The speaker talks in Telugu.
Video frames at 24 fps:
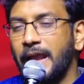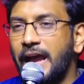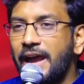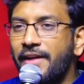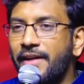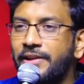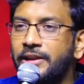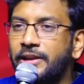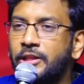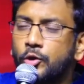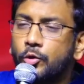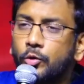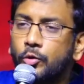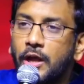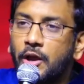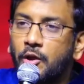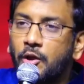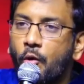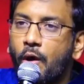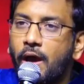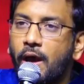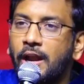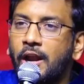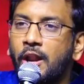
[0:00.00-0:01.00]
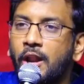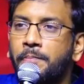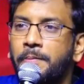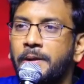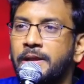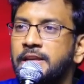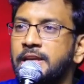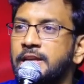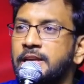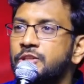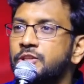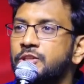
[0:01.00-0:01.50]
ఆ వ్యక్తి కూడా క్వారీలో
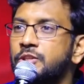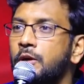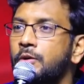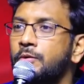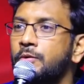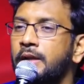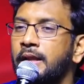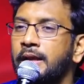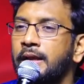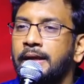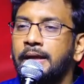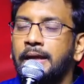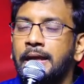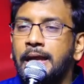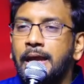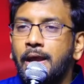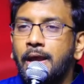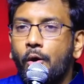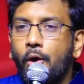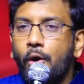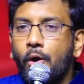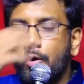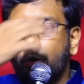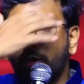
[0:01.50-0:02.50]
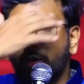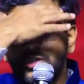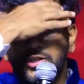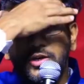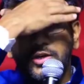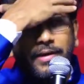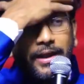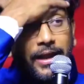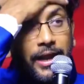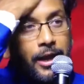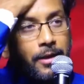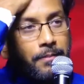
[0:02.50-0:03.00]
పనిచేస్తూ ఉంటే ఒక
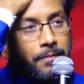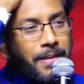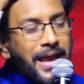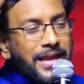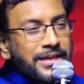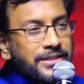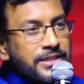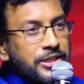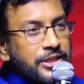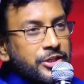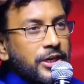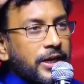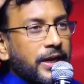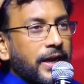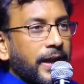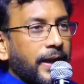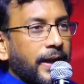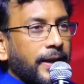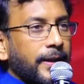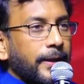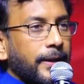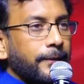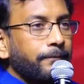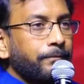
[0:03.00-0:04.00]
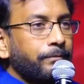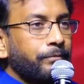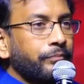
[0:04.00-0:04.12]
రోజున వెళ్ళాడు బ్లాస్టింగ్ చేయడానికి